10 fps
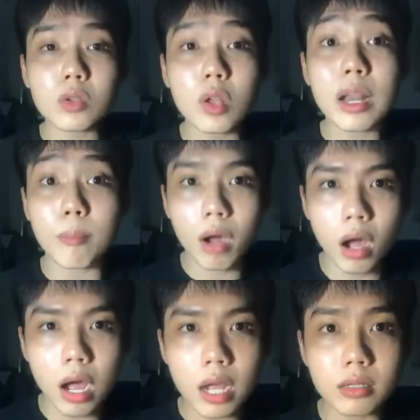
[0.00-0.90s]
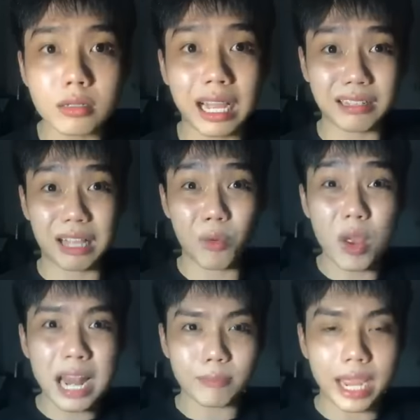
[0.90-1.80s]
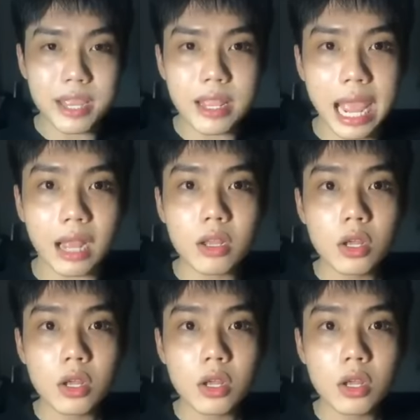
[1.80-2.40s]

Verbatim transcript: nó nằm mơ á thằng thằng quế lam thấy đó nha